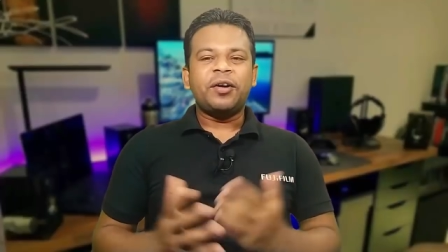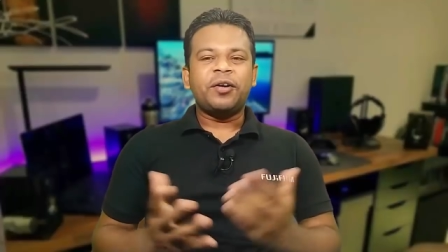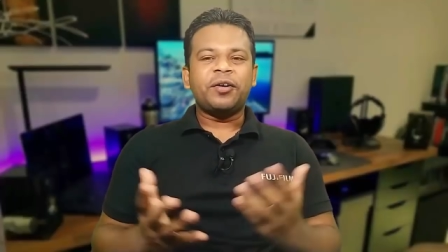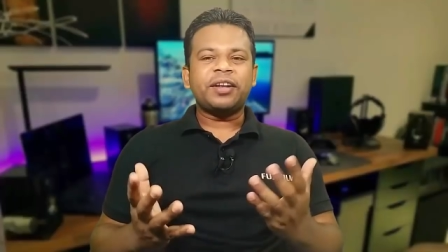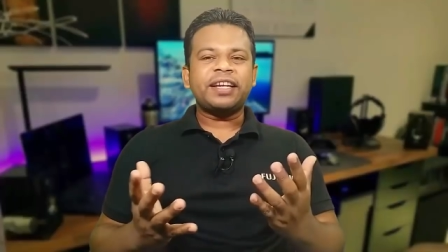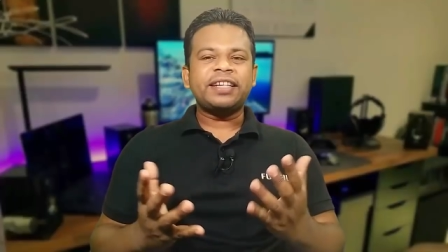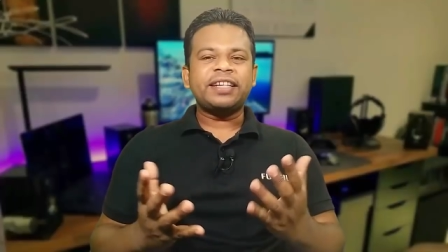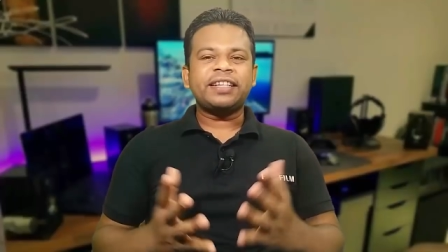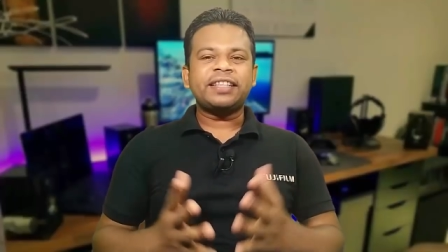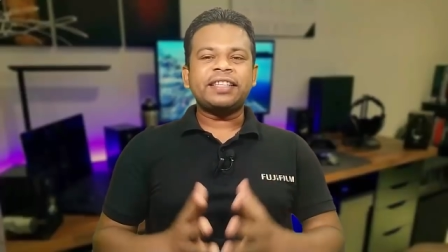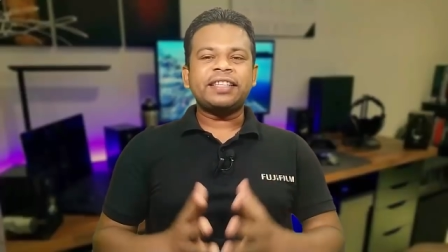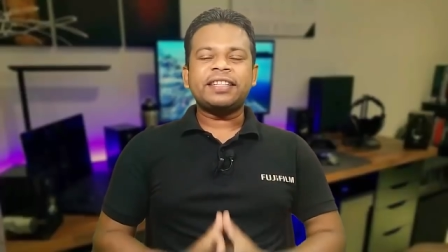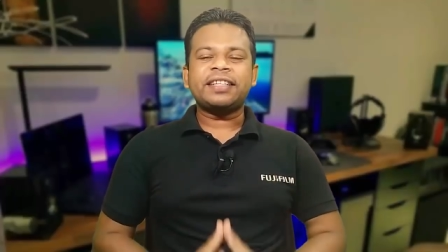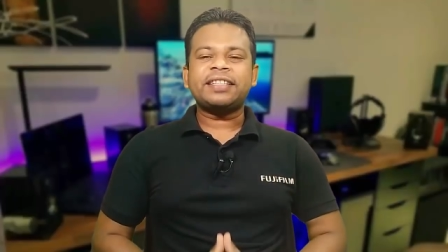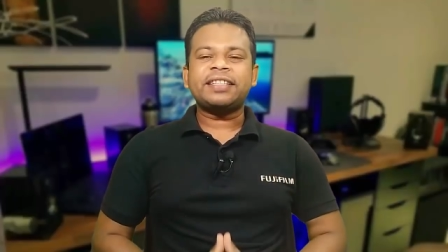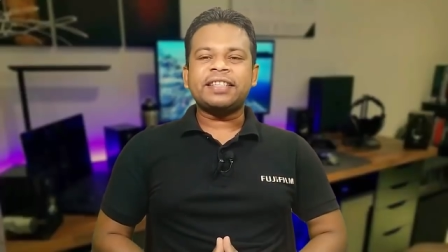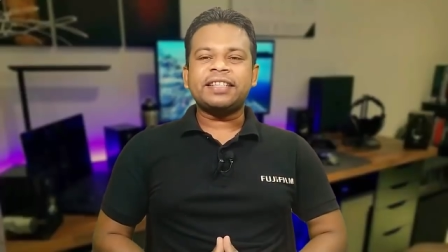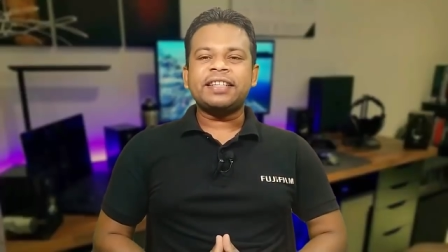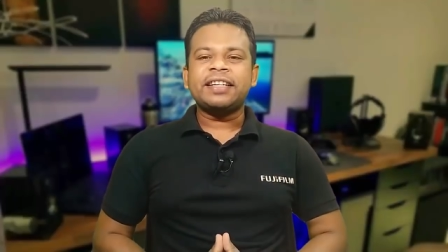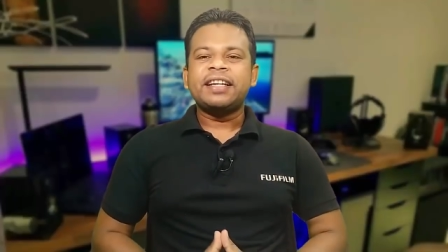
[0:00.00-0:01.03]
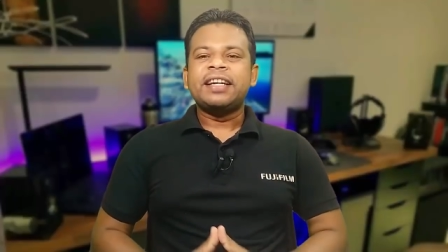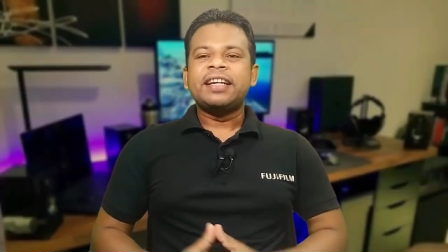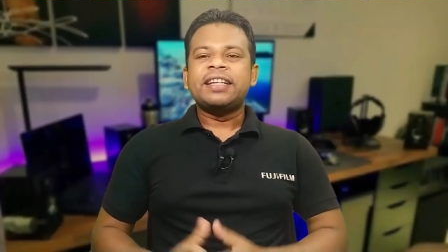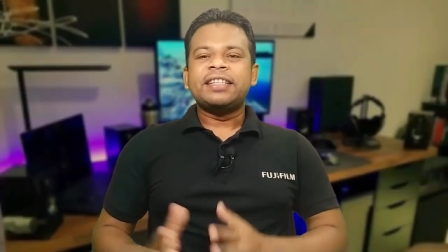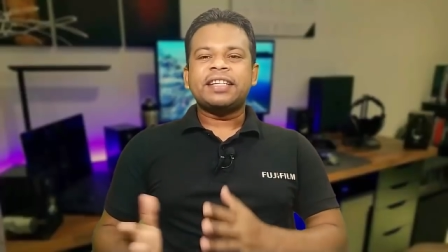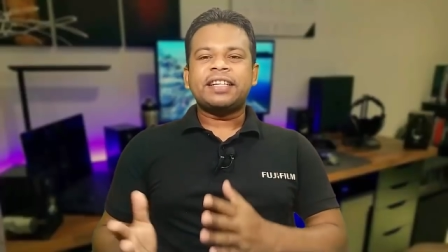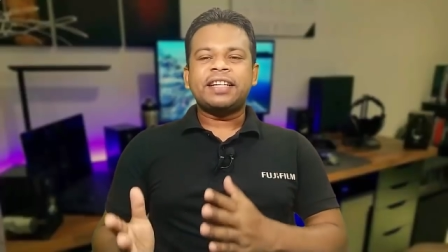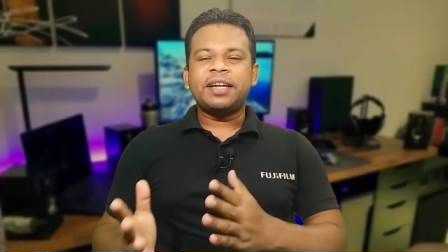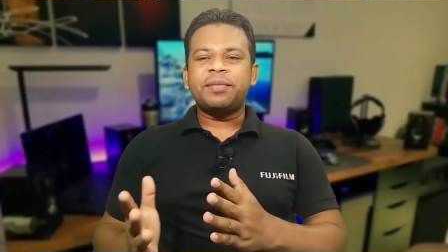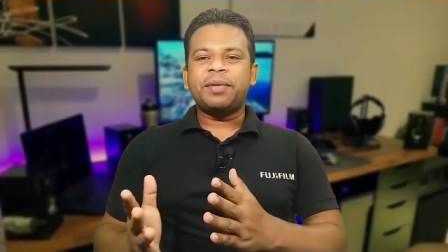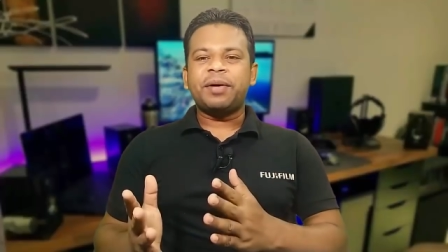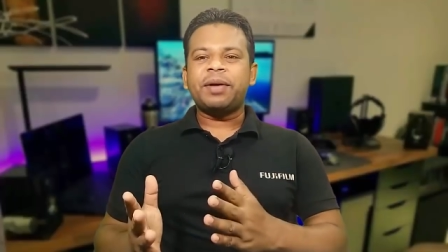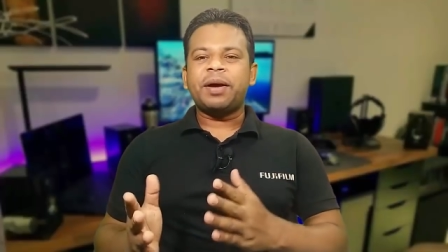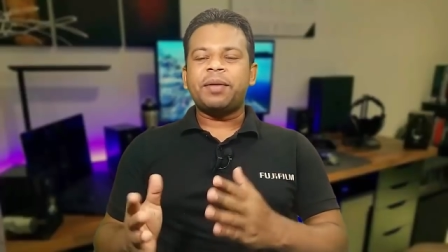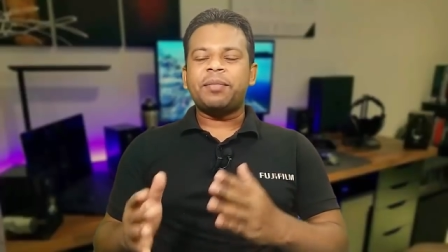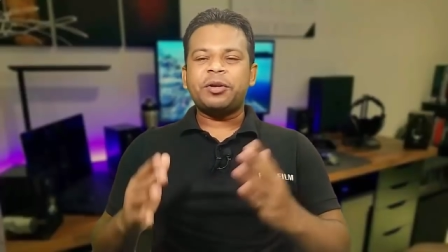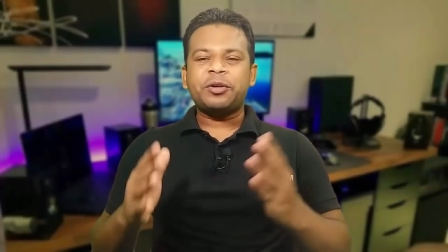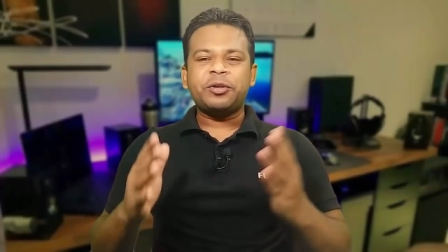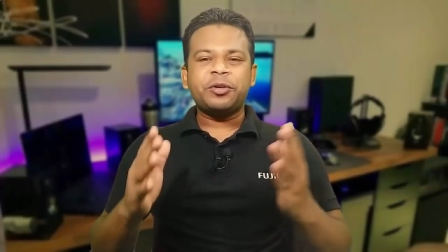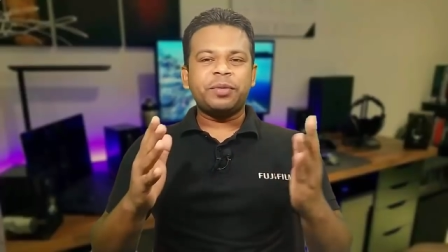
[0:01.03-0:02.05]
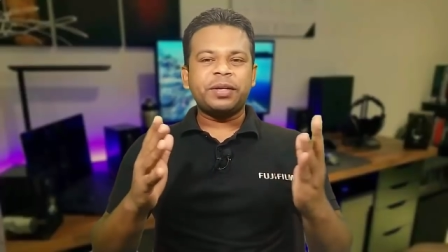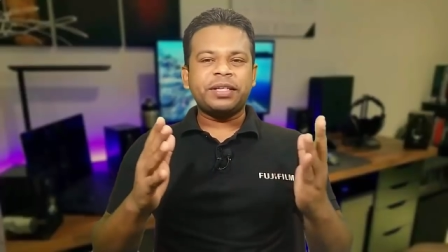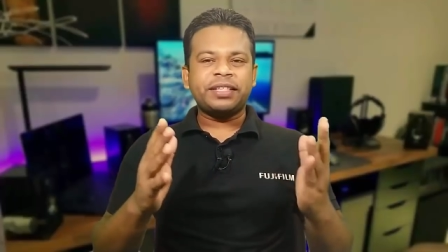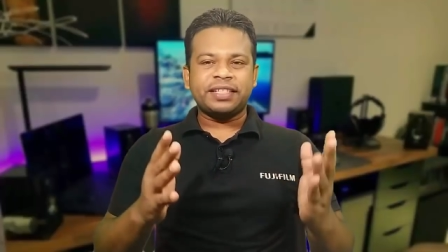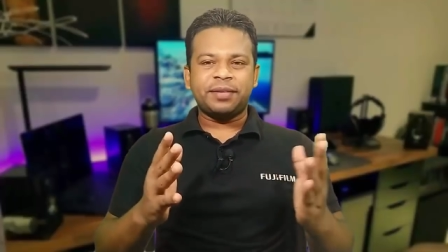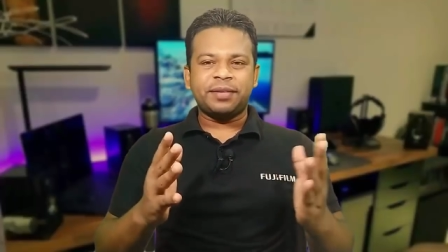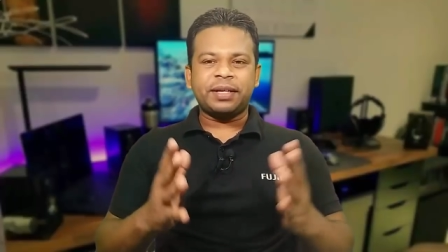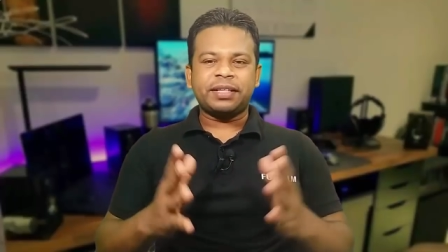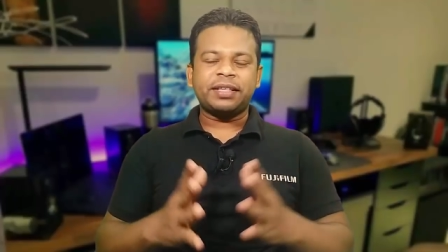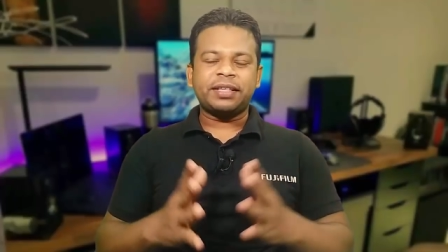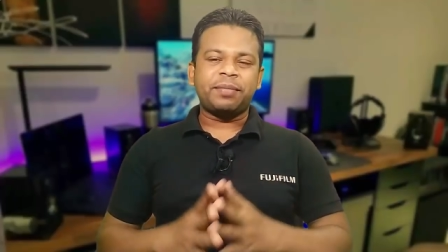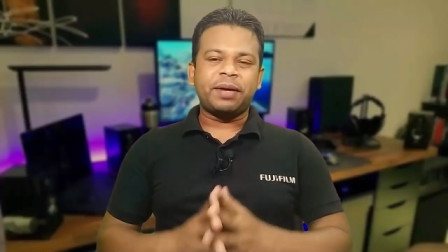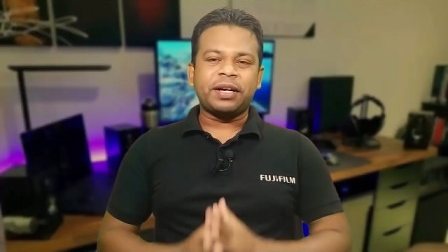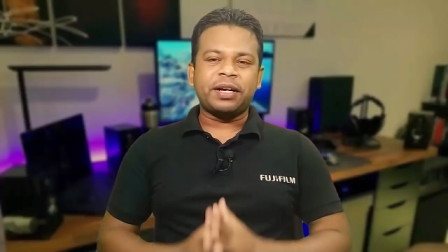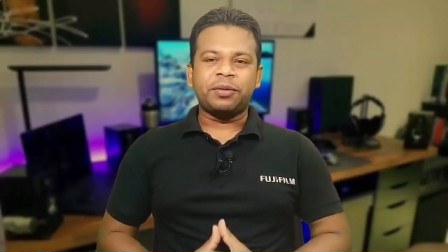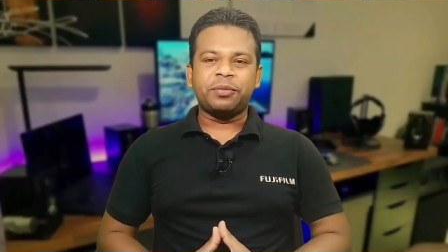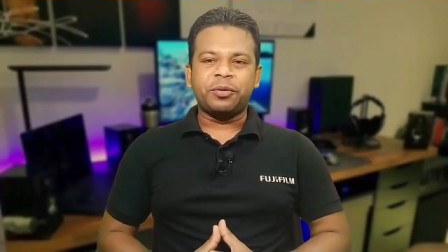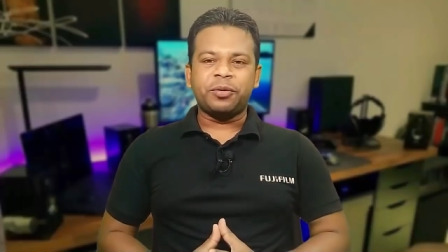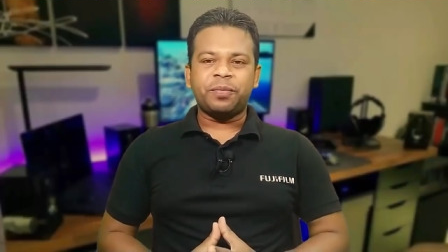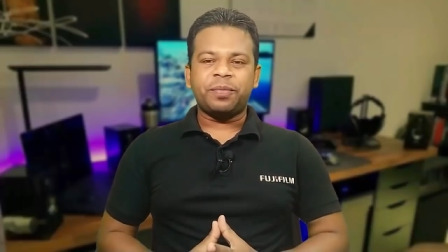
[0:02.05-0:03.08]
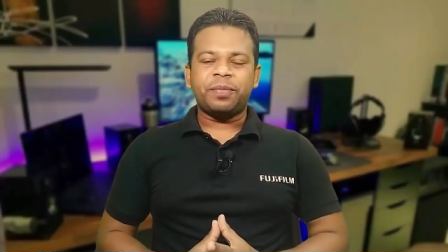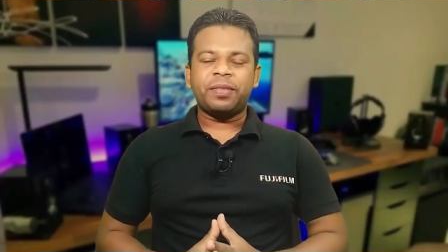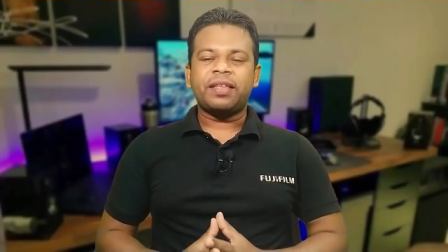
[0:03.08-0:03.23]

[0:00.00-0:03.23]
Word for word: অনেকেই জানতে চাচ্ছেন যে কিভাবে আমরা শুভেচ্ছা বার্তা পাঠাবো